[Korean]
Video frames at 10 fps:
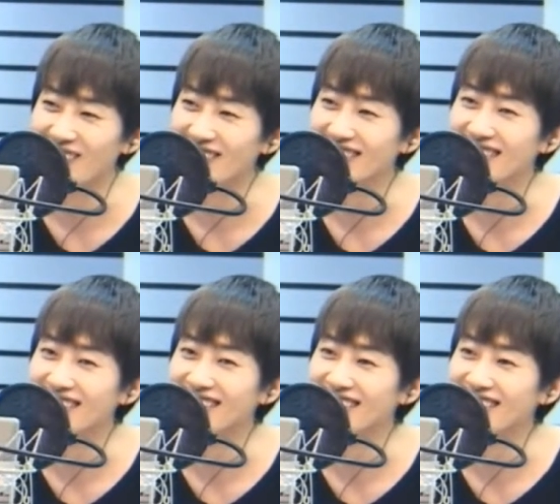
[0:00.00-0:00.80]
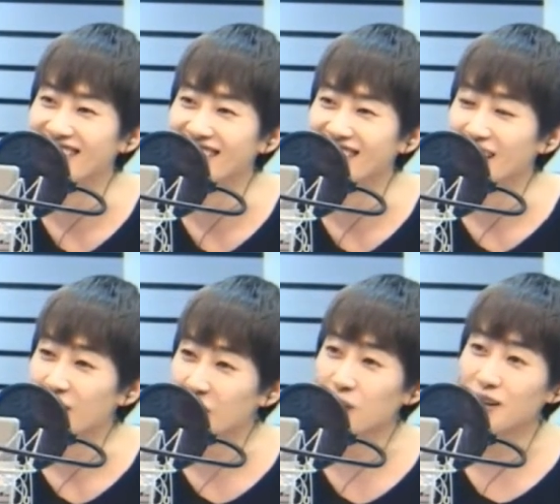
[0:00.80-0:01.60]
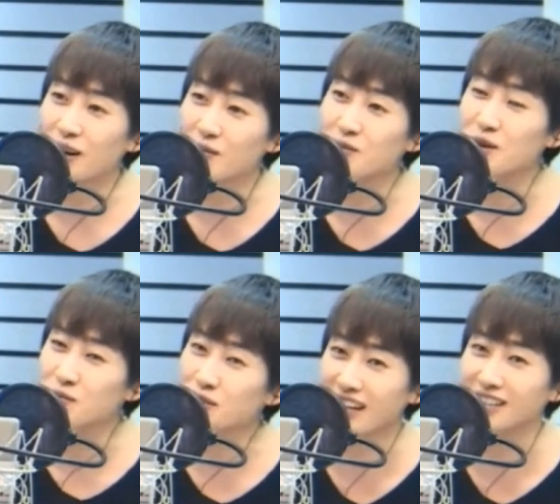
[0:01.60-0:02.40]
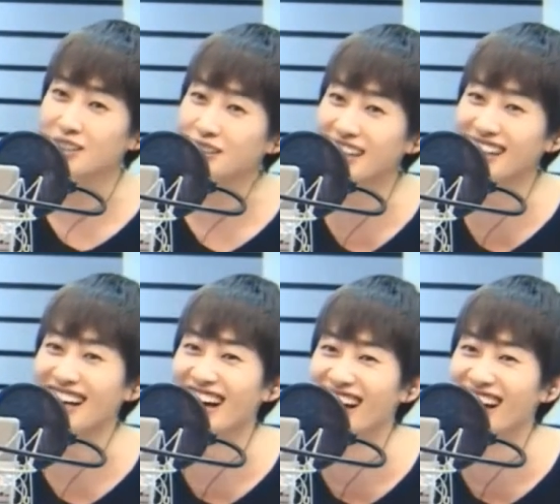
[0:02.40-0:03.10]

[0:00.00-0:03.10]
찍어주세요. 뭐 그럼 한 분 한 분 다 찍어드릴게요.